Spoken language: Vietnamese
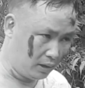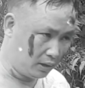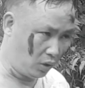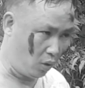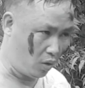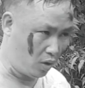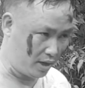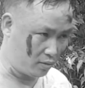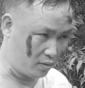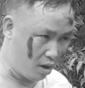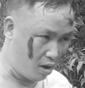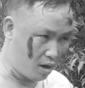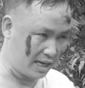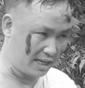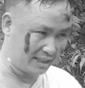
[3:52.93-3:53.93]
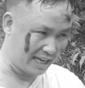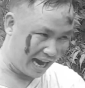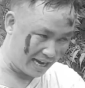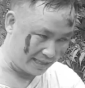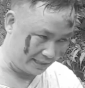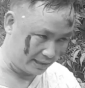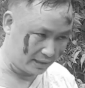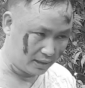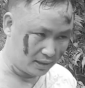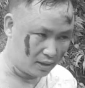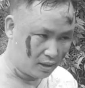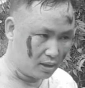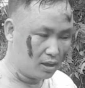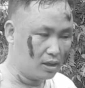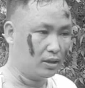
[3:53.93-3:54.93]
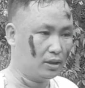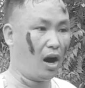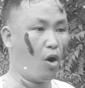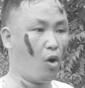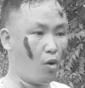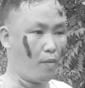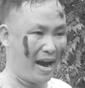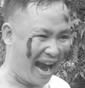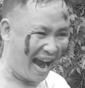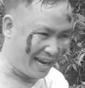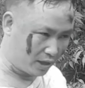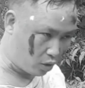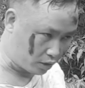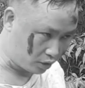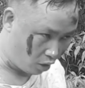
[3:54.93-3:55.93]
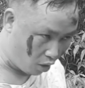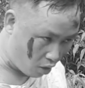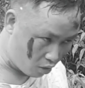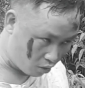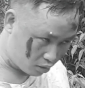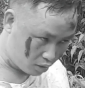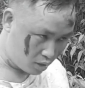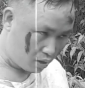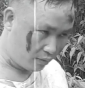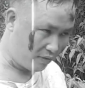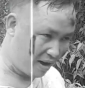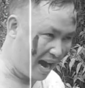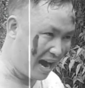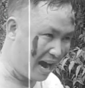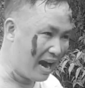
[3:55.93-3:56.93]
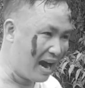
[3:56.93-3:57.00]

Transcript: Số liệu đó hay sai 62 con chó và